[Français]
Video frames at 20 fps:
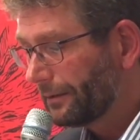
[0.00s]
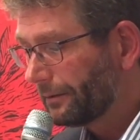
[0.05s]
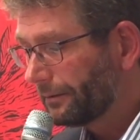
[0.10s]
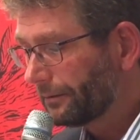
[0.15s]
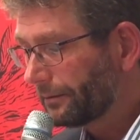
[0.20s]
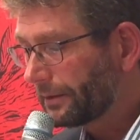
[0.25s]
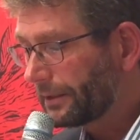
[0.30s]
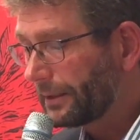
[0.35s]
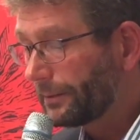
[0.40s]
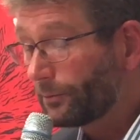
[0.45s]

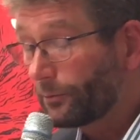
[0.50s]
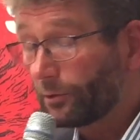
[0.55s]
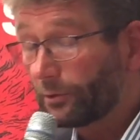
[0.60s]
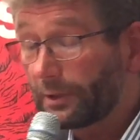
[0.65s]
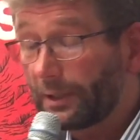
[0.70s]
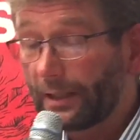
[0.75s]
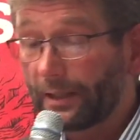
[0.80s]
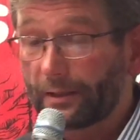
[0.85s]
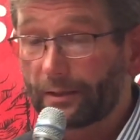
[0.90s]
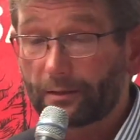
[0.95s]
en ce qui me
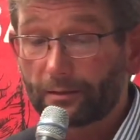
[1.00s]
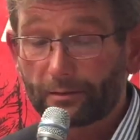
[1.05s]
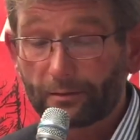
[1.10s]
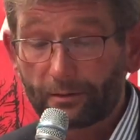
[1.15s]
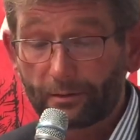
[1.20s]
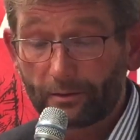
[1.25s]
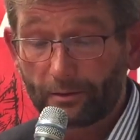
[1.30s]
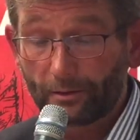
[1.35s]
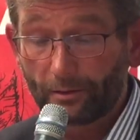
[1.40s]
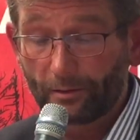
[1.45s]
concerne, quand
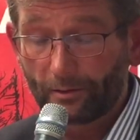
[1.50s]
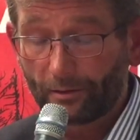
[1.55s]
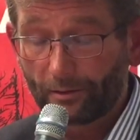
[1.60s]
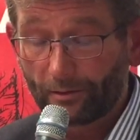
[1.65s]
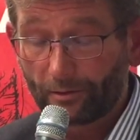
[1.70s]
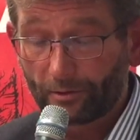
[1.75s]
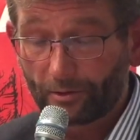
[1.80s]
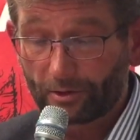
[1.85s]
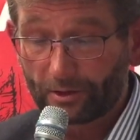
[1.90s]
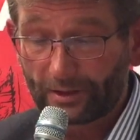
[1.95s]

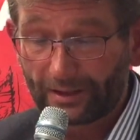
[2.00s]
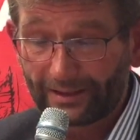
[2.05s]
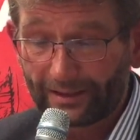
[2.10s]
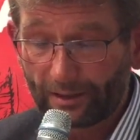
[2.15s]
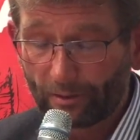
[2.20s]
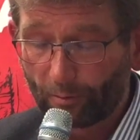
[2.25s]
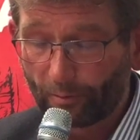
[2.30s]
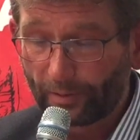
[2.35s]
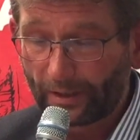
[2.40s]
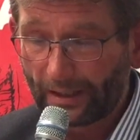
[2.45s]
euh,
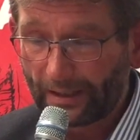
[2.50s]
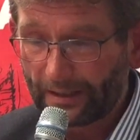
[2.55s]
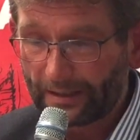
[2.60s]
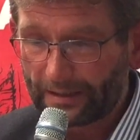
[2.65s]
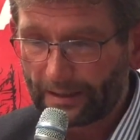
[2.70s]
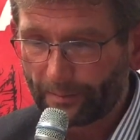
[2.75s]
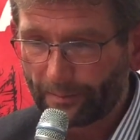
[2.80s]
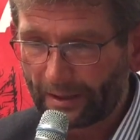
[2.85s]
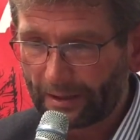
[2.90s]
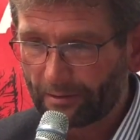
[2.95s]
j'étais auprès de
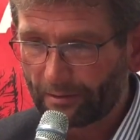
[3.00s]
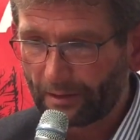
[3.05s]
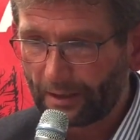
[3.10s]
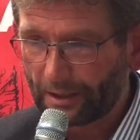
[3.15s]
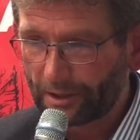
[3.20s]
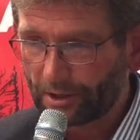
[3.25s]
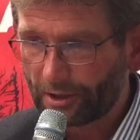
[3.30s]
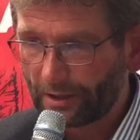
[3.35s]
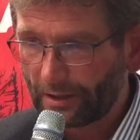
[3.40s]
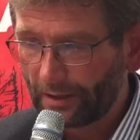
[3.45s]
ces personnes
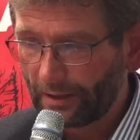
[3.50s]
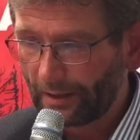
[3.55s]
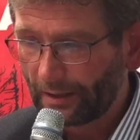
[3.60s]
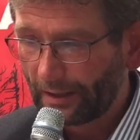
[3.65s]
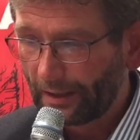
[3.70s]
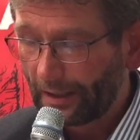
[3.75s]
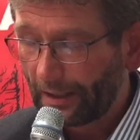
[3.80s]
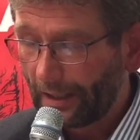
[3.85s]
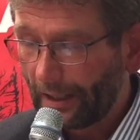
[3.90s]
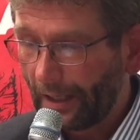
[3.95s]
âgées,
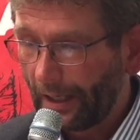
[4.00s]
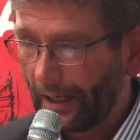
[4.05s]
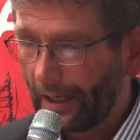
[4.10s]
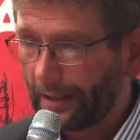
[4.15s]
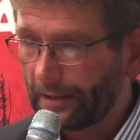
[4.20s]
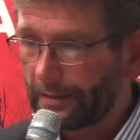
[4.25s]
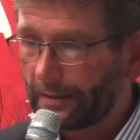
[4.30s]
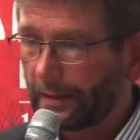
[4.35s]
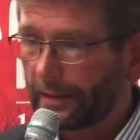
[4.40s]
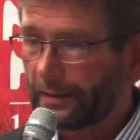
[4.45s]
à
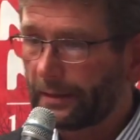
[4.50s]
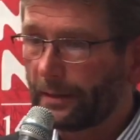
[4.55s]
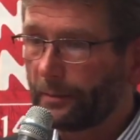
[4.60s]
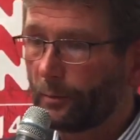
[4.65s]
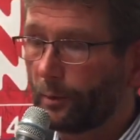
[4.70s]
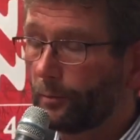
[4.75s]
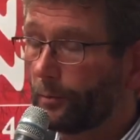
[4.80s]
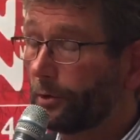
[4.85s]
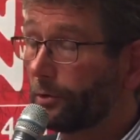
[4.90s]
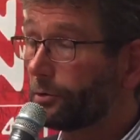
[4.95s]
un certain
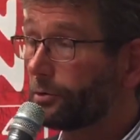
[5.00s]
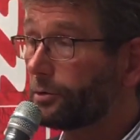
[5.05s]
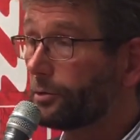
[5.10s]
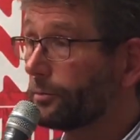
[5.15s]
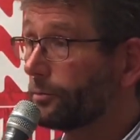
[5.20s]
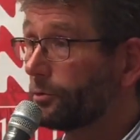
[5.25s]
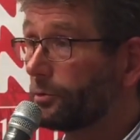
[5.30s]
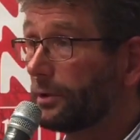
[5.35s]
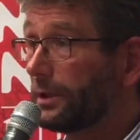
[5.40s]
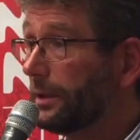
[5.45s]
moment, je
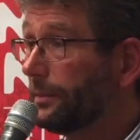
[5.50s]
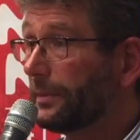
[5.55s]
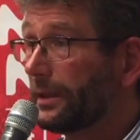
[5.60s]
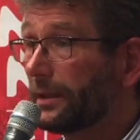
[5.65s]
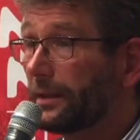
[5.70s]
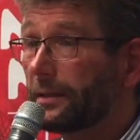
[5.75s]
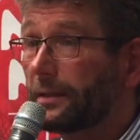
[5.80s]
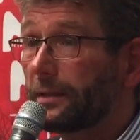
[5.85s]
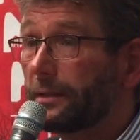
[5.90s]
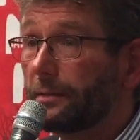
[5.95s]
me suis dit,
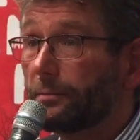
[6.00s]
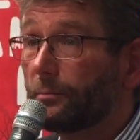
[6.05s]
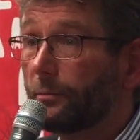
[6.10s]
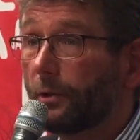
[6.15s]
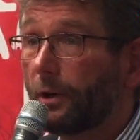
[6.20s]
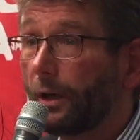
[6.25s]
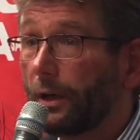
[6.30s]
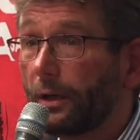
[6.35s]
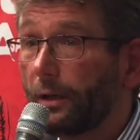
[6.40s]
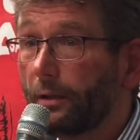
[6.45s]
mais si
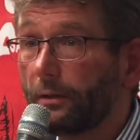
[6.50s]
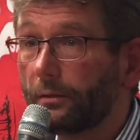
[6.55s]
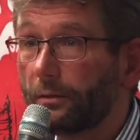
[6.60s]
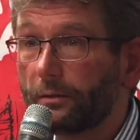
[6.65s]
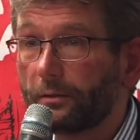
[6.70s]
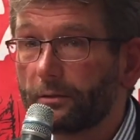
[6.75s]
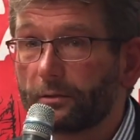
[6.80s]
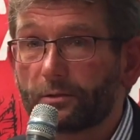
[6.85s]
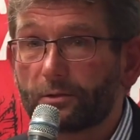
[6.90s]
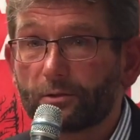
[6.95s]
moi,
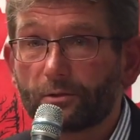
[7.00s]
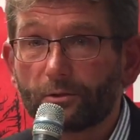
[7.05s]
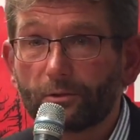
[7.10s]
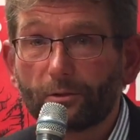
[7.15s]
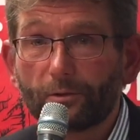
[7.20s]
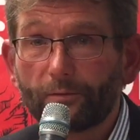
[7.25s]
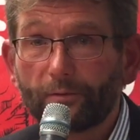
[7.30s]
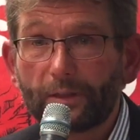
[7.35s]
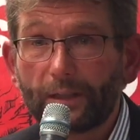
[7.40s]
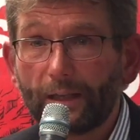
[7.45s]
euh, je
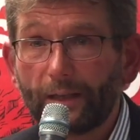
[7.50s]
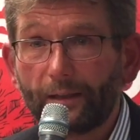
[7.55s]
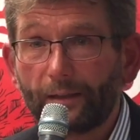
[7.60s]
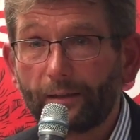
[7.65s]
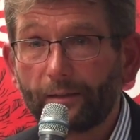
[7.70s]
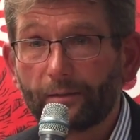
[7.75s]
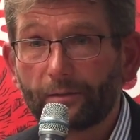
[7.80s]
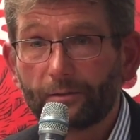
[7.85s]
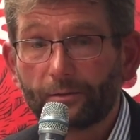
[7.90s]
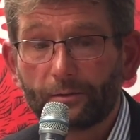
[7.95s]

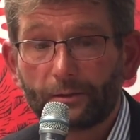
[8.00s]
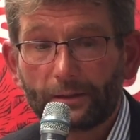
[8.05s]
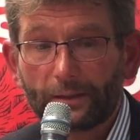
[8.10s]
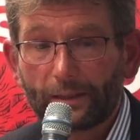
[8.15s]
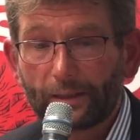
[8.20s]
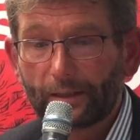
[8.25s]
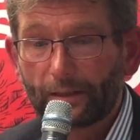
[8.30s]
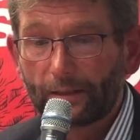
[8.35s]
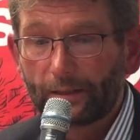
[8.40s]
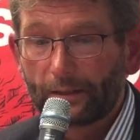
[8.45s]
deviens
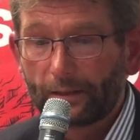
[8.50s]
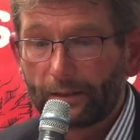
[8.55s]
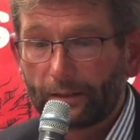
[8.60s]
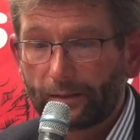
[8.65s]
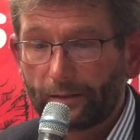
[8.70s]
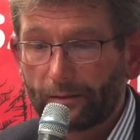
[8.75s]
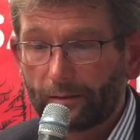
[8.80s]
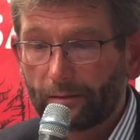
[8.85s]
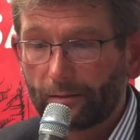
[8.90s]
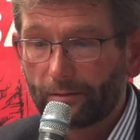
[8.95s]

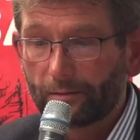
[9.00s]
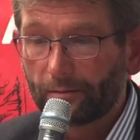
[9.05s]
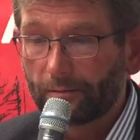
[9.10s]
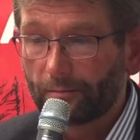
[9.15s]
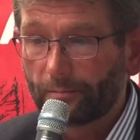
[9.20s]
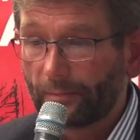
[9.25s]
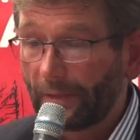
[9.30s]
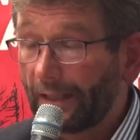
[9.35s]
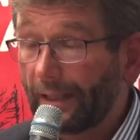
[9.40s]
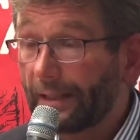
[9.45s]
euh,
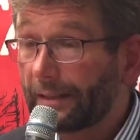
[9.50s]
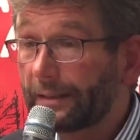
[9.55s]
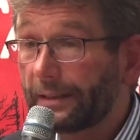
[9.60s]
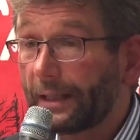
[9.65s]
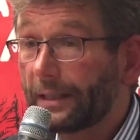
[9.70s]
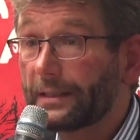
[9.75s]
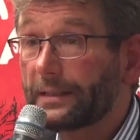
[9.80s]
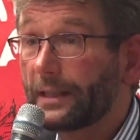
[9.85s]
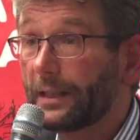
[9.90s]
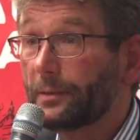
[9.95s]
malade
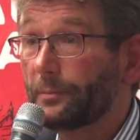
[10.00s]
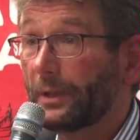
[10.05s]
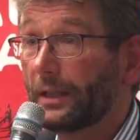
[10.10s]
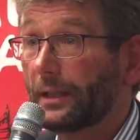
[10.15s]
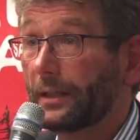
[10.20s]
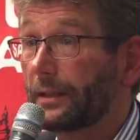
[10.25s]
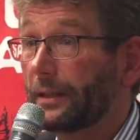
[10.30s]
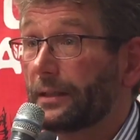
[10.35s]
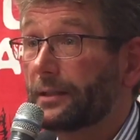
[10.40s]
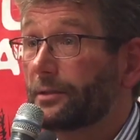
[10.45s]
d'Alzheimer.
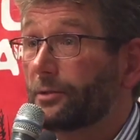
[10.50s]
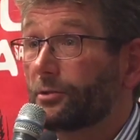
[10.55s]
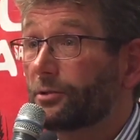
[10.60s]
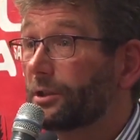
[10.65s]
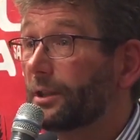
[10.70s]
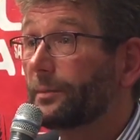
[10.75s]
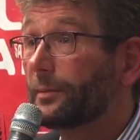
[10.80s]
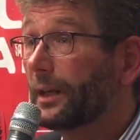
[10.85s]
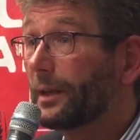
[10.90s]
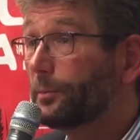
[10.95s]
Qu'est-ce que
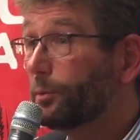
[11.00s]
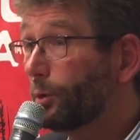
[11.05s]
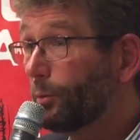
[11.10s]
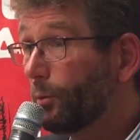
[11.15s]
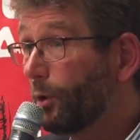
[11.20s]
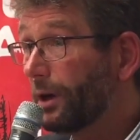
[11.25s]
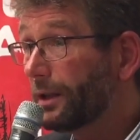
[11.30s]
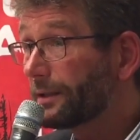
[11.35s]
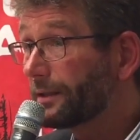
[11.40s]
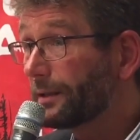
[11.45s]
j'aimerais pour
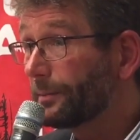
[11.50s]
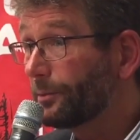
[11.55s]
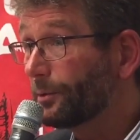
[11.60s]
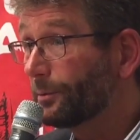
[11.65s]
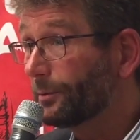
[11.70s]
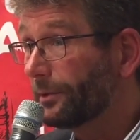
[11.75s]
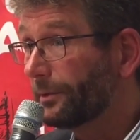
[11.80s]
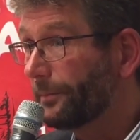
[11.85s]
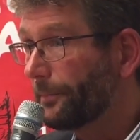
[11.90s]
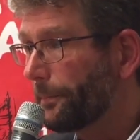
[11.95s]
moi,
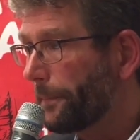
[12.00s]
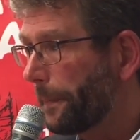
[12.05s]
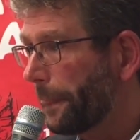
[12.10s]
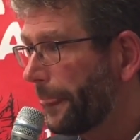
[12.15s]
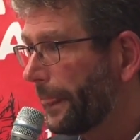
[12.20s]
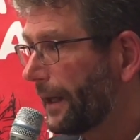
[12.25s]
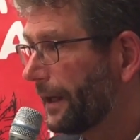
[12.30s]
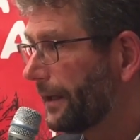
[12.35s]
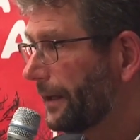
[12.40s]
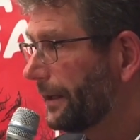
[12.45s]
simplement
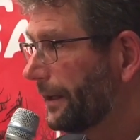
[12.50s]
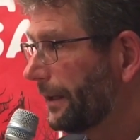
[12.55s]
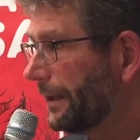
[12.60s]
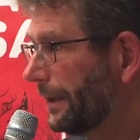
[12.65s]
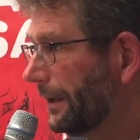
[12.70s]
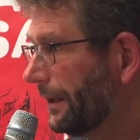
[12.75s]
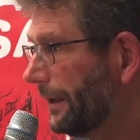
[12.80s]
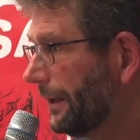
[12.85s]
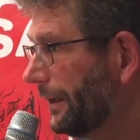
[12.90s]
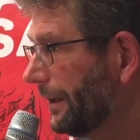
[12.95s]

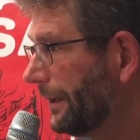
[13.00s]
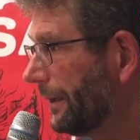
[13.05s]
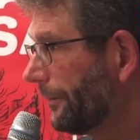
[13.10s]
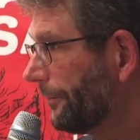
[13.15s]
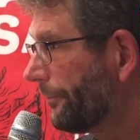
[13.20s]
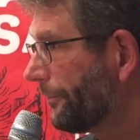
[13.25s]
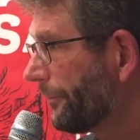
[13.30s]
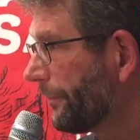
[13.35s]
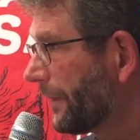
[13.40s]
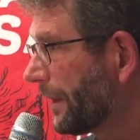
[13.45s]

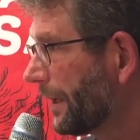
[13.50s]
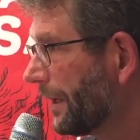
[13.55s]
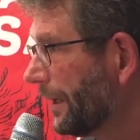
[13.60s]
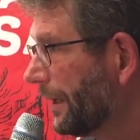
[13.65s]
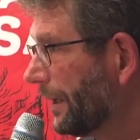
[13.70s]
euh,